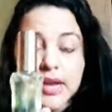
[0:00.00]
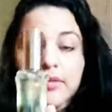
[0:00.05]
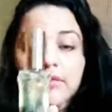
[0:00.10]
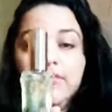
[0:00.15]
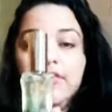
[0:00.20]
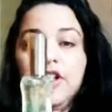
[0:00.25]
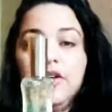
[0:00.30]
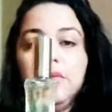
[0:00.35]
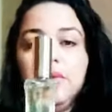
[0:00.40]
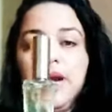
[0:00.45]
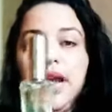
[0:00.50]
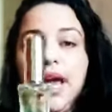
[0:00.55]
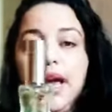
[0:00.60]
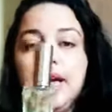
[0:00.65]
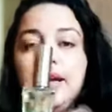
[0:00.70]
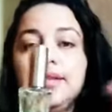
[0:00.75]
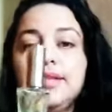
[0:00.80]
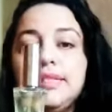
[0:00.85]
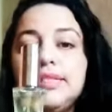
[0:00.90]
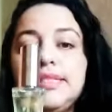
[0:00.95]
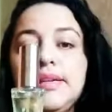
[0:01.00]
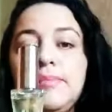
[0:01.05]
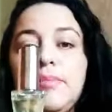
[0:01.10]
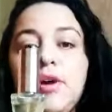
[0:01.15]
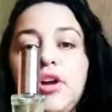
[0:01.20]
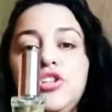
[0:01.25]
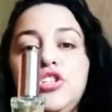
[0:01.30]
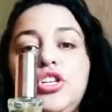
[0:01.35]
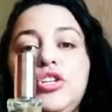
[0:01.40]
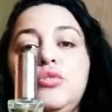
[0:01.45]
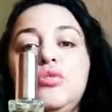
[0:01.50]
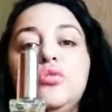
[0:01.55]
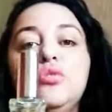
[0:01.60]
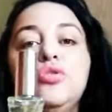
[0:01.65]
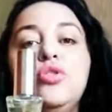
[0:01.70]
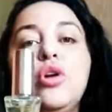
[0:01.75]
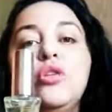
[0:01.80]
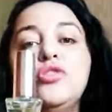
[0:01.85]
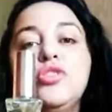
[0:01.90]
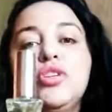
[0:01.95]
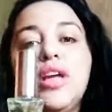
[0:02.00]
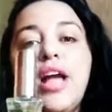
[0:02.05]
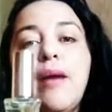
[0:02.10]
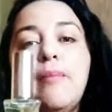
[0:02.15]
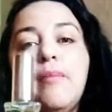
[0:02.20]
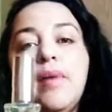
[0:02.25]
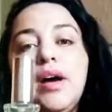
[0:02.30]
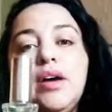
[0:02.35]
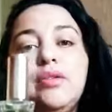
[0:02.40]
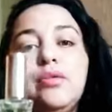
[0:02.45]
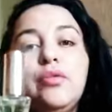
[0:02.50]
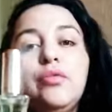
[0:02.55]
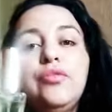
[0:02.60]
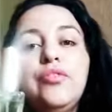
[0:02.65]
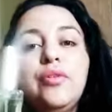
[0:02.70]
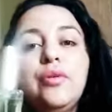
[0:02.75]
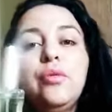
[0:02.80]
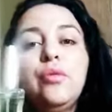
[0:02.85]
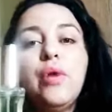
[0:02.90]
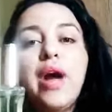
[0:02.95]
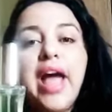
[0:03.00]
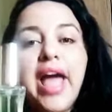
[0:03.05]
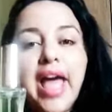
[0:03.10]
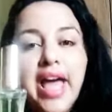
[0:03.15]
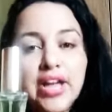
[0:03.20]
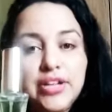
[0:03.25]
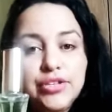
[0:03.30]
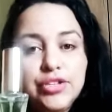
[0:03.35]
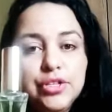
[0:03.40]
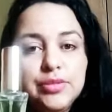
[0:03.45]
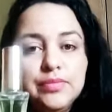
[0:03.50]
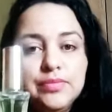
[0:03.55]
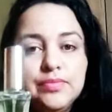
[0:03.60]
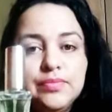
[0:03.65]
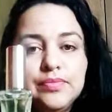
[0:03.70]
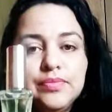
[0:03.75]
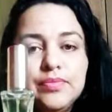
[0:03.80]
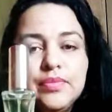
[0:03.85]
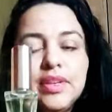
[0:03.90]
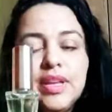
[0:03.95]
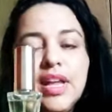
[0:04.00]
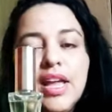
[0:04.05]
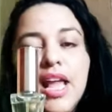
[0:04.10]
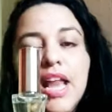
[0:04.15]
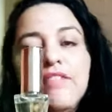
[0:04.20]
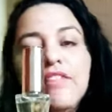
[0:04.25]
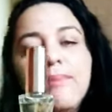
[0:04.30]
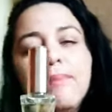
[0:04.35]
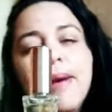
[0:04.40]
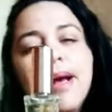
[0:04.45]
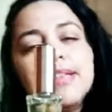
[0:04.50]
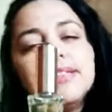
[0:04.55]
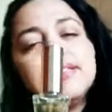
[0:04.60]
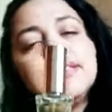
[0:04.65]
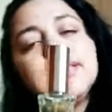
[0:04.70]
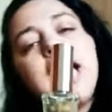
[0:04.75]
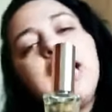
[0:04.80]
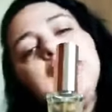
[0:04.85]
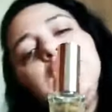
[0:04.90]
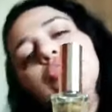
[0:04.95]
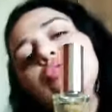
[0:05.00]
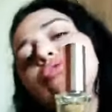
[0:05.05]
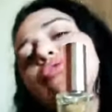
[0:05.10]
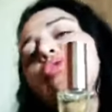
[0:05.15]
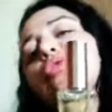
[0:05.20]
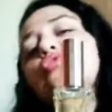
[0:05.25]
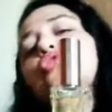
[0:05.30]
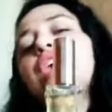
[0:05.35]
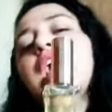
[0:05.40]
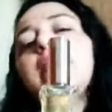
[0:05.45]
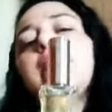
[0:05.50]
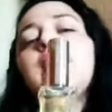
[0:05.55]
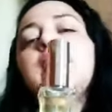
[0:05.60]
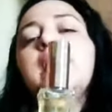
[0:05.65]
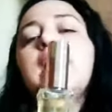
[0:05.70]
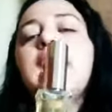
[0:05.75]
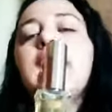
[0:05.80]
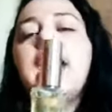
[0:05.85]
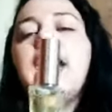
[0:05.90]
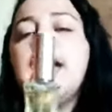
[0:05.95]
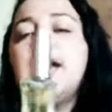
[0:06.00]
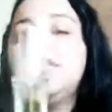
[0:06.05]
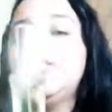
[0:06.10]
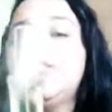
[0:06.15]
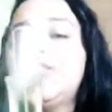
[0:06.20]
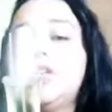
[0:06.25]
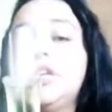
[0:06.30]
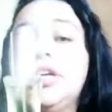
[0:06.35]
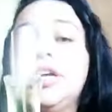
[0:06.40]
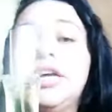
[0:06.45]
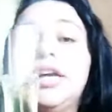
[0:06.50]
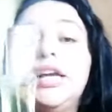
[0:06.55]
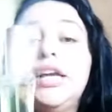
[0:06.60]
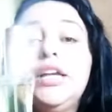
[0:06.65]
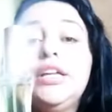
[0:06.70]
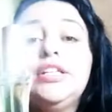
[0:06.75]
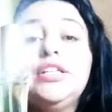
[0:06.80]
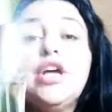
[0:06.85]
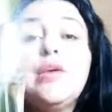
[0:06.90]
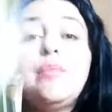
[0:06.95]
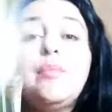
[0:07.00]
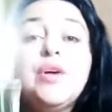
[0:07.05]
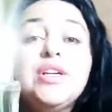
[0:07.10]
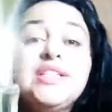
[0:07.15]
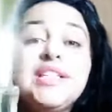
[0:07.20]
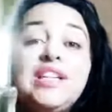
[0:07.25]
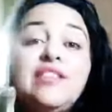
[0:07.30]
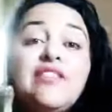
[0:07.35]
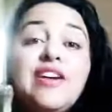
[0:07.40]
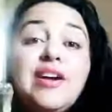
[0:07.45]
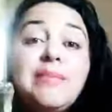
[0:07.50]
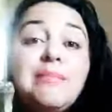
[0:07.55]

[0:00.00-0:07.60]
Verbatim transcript: Vamos lá. Você pode ir no Dolce Gabbana, o, o Red. Ele vai passar ali no Dolce Gabbana Red. Depois ele vai